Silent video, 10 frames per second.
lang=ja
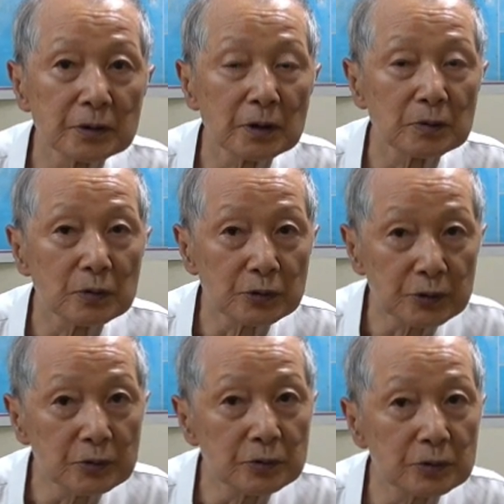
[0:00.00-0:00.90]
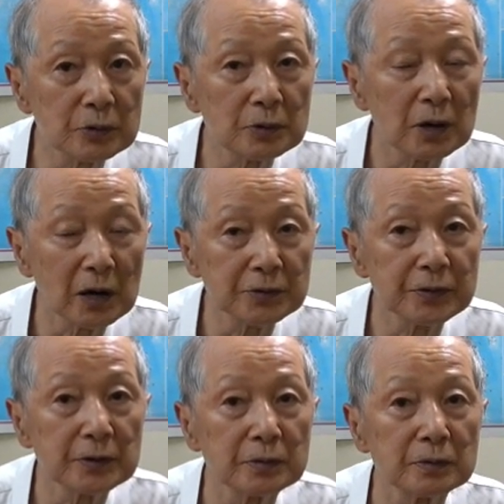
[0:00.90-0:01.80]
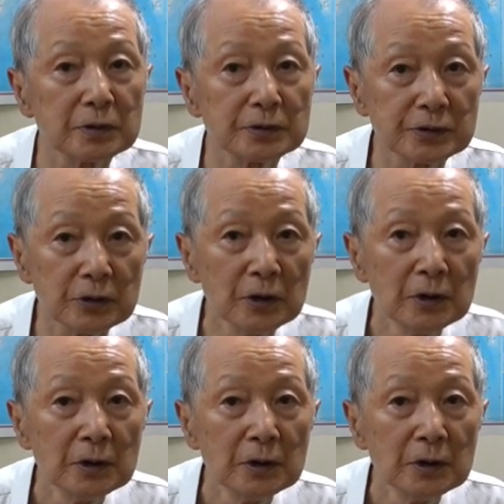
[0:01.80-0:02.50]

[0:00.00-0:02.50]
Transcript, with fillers: あのほとんど合ってるんですよ